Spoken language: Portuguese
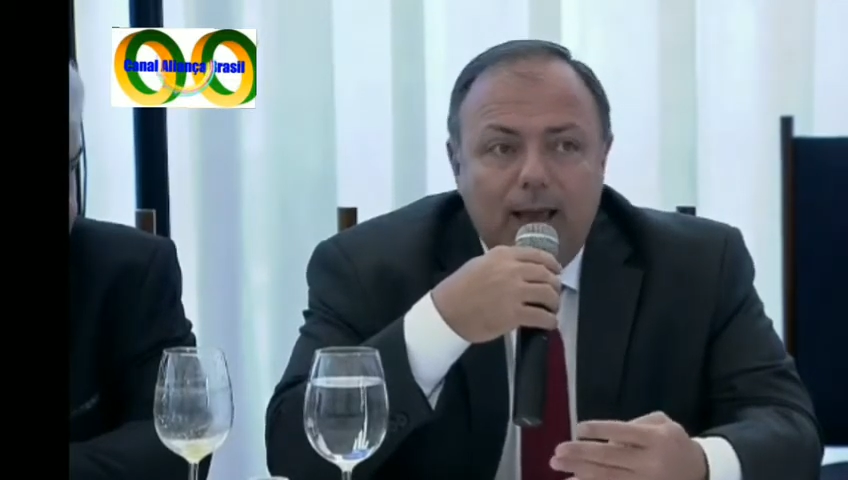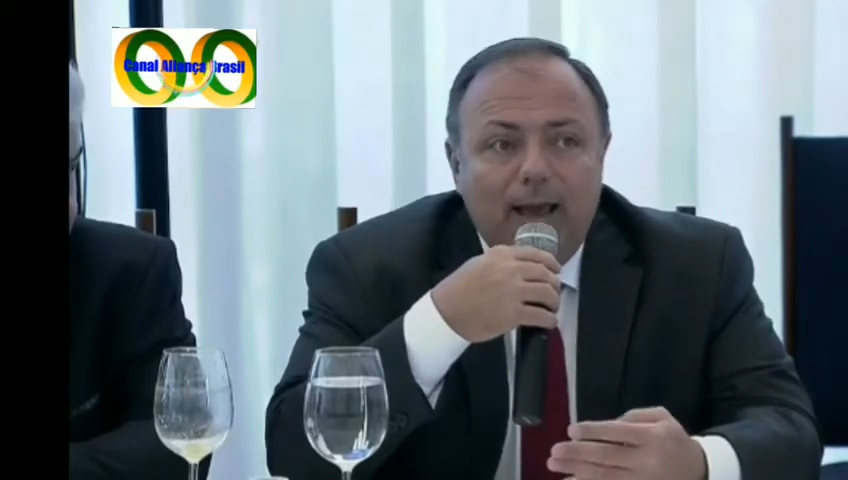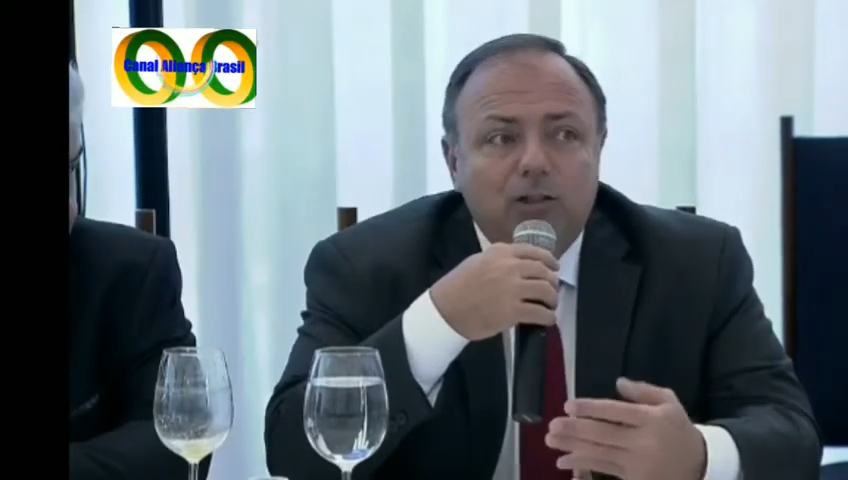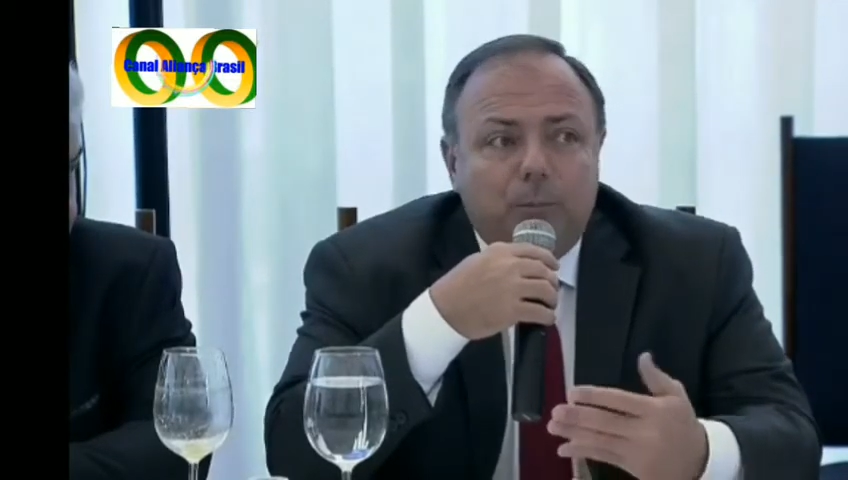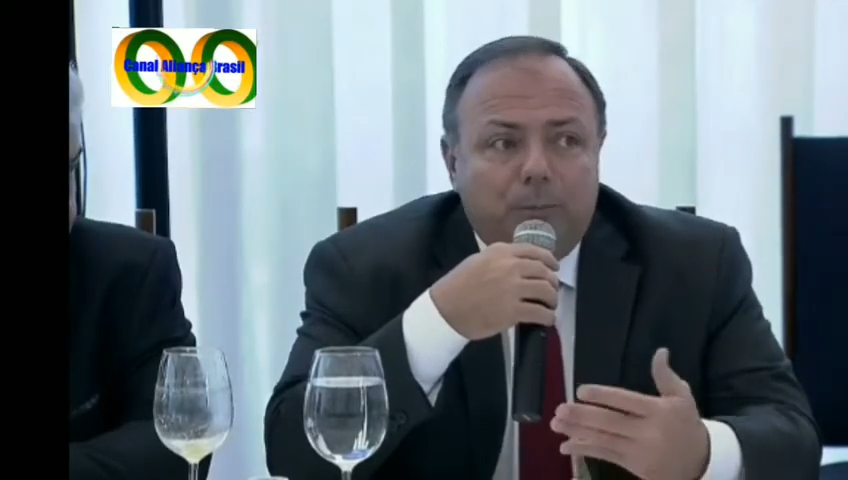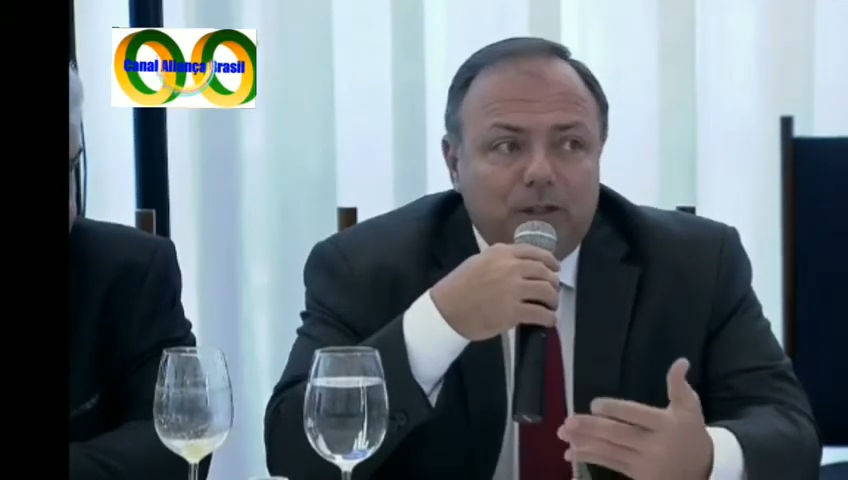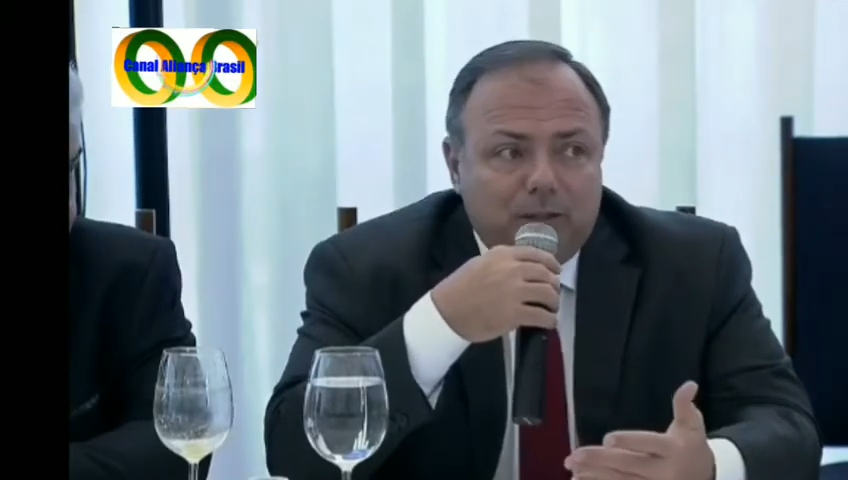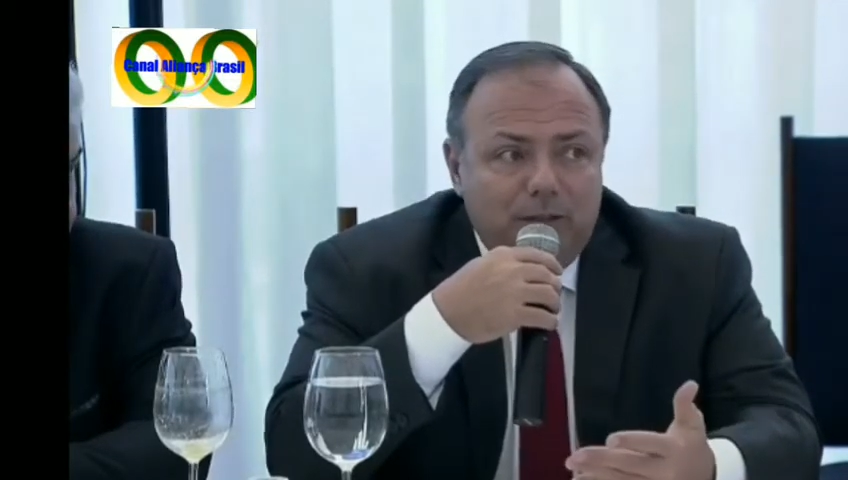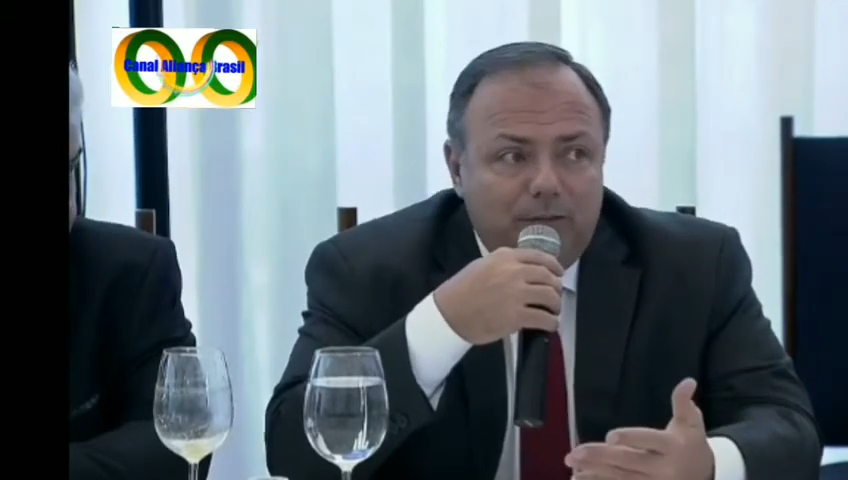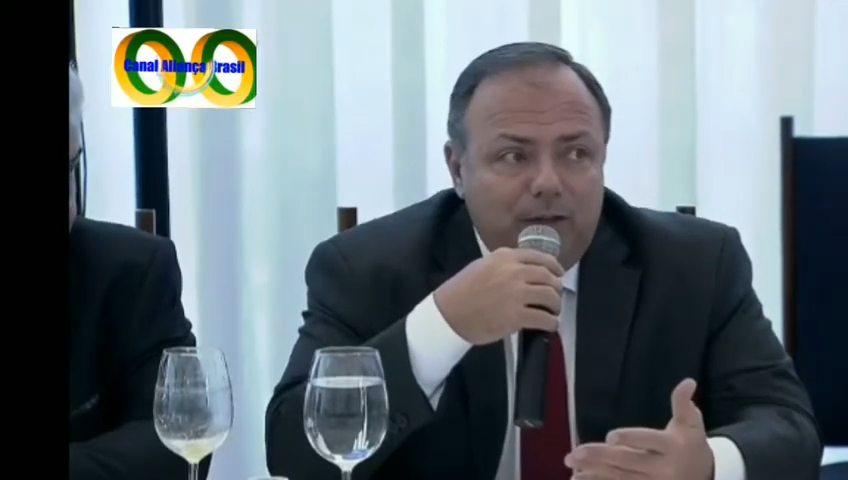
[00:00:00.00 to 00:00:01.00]
e de
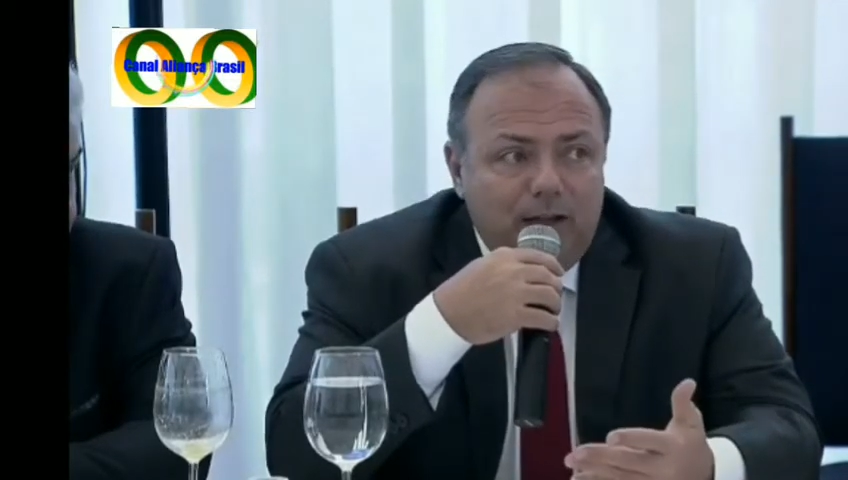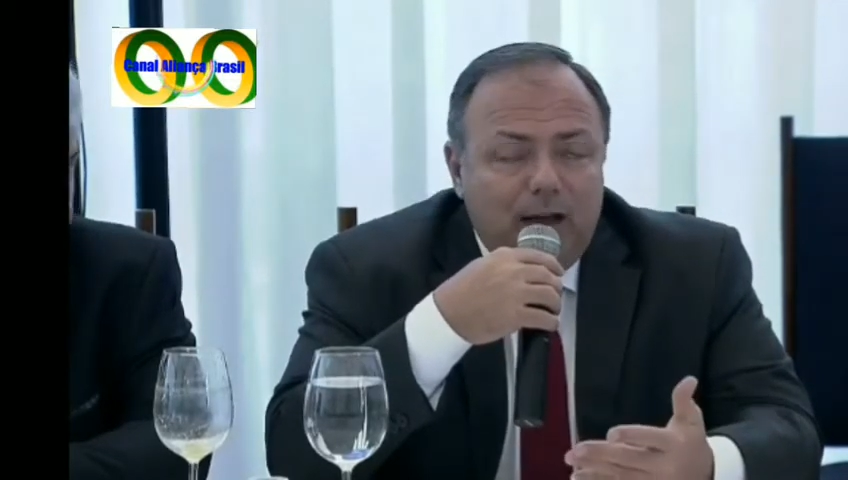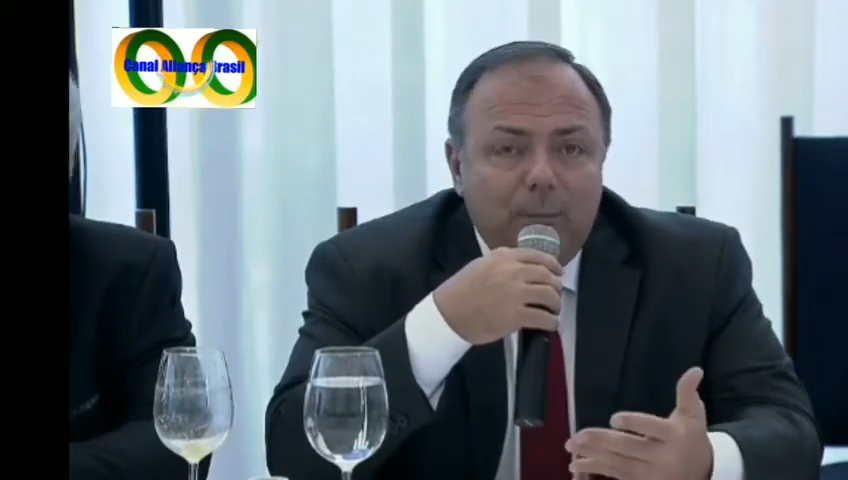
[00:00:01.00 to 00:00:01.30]
prescrever